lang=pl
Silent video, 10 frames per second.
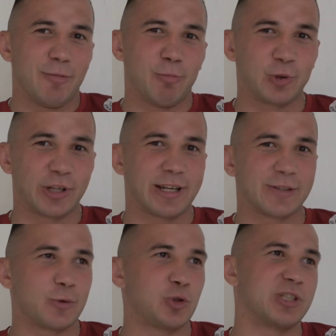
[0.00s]
Muszę
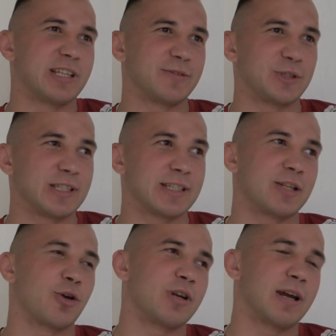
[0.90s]
teraz wrócić na zwycięskie
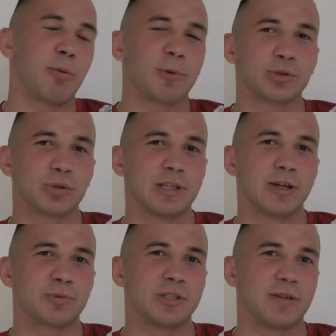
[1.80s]
tory, ja po prostu innej
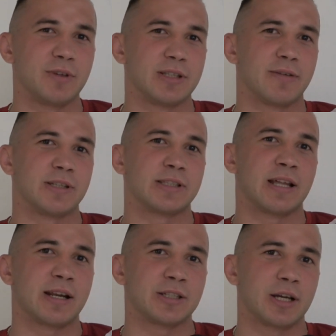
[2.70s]
opcji nie widzę, więc
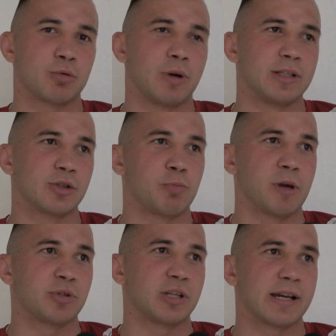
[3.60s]
na razie aktualnie
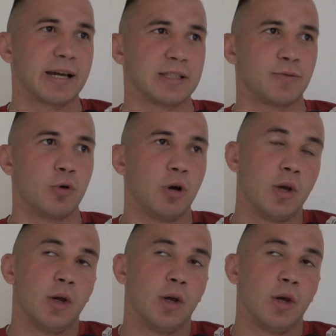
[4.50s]
skupiłem się na KSW.